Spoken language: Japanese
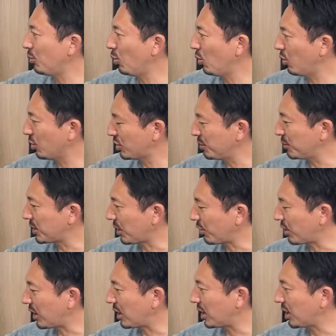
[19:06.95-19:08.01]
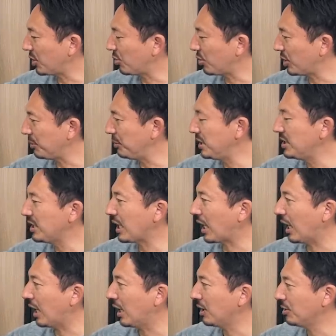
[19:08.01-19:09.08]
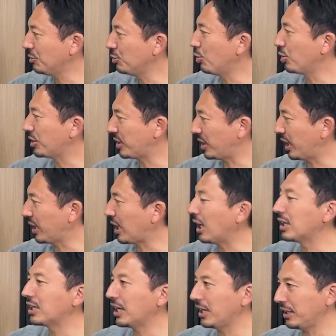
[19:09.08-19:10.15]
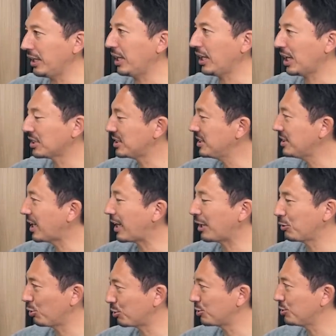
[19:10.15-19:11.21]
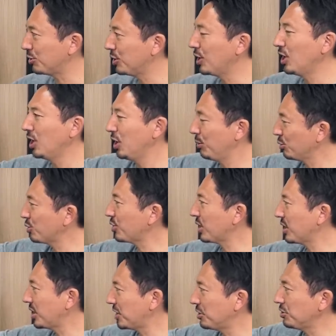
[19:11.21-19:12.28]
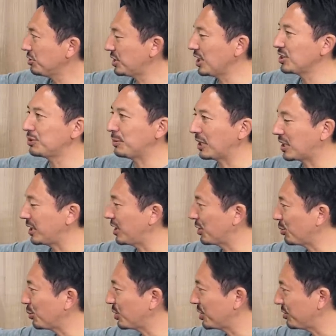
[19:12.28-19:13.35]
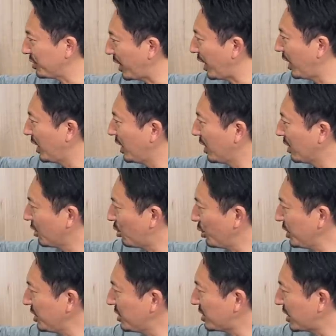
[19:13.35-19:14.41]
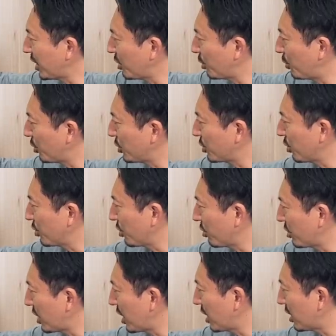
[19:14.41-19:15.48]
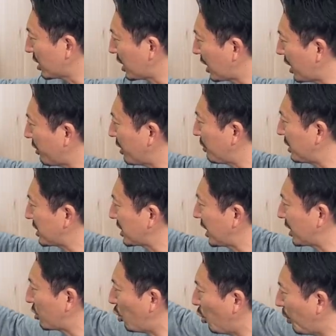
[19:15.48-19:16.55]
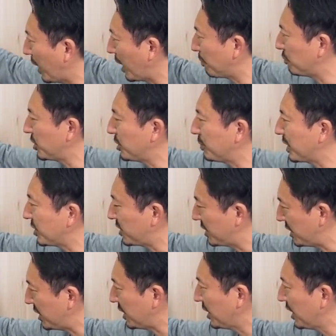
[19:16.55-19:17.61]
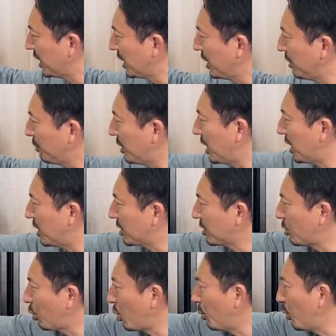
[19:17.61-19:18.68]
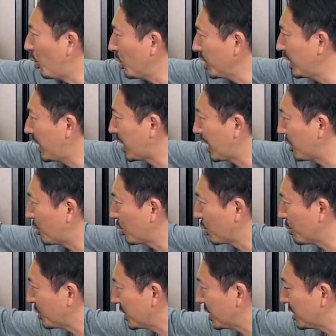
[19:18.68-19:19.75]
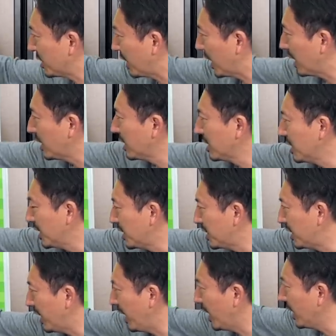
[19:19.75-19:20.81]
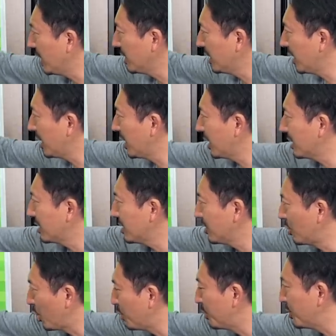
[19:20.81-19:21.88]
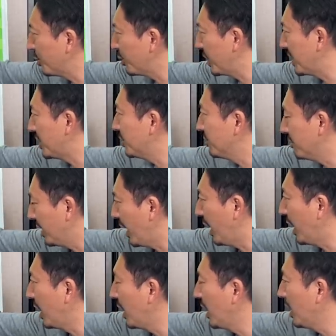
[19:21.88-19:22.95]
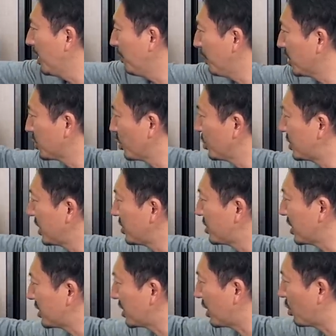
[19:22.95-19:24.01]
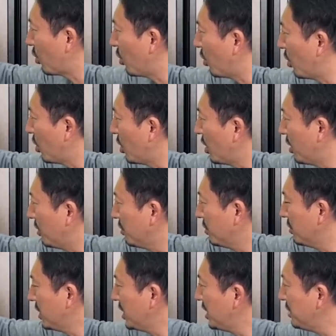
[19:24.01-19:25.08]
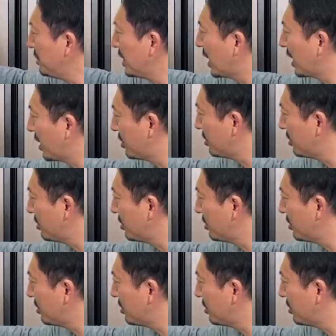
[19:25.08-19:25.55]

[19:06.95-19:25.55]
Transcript: もうオシムさんの考え通りみんなが動いて考えて、走りながら動くもうそれができる選手ばっかりだと思ってるんでこうインサイドポジションを取ったら彼は間違いなくオーバーラップしますし、うん、まあここも入れ替わることも全然できて、でドリブルもできるんで。はいまあ、そういう選手たちがこう入り乱れ